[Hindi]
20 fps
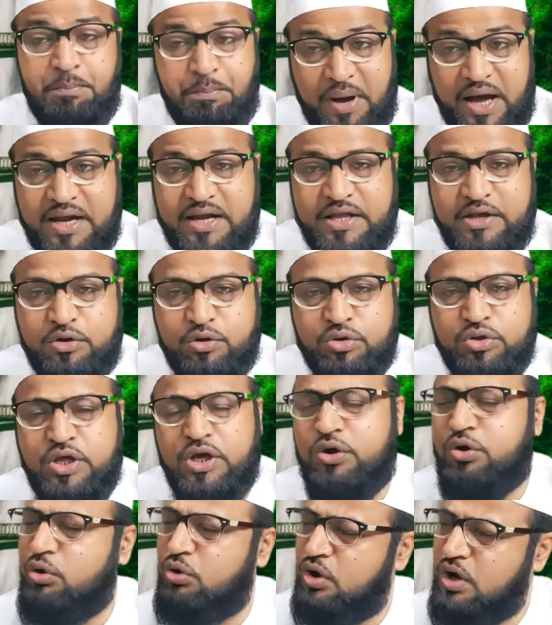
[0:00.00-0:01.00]
पानी को
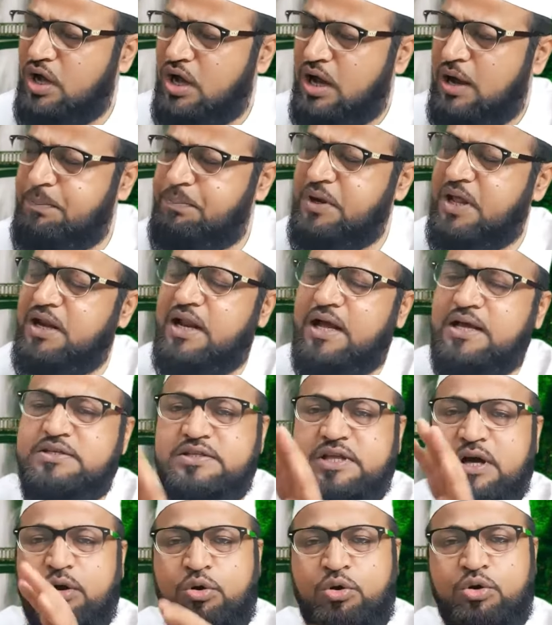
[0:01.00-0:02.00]
देखो अपना
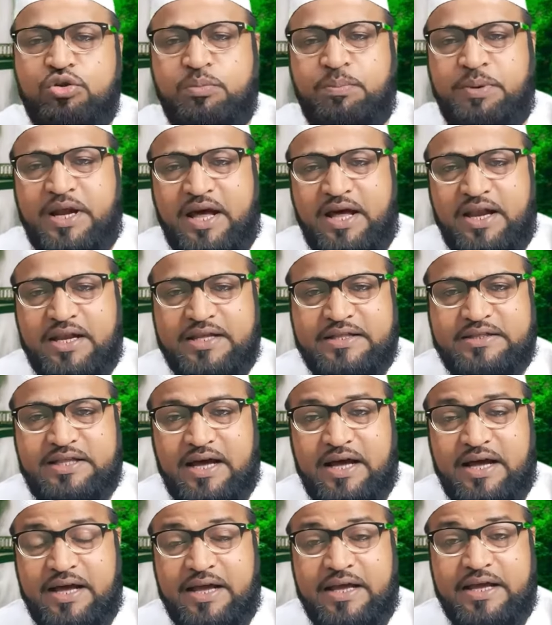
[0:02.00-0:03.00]
रास्ता खुद बना
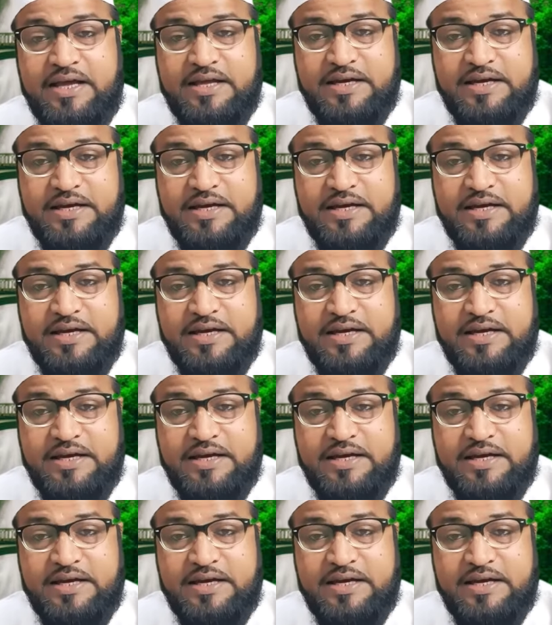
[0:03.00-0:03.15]
लेता है